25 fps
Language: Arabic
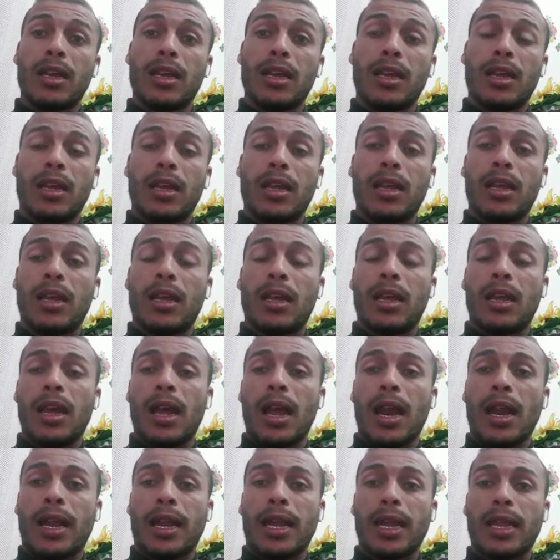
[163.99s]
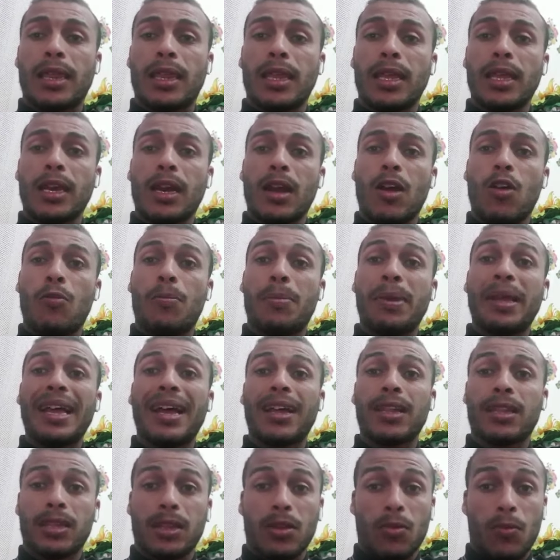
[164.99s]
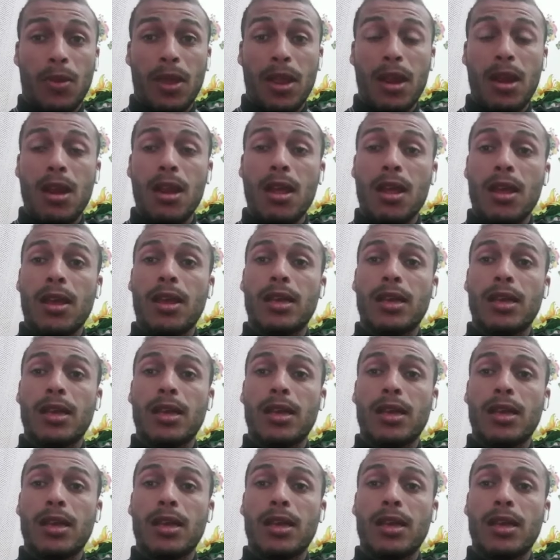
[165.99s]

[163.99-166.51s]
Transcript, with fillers: آه، الكثير أو بالطويل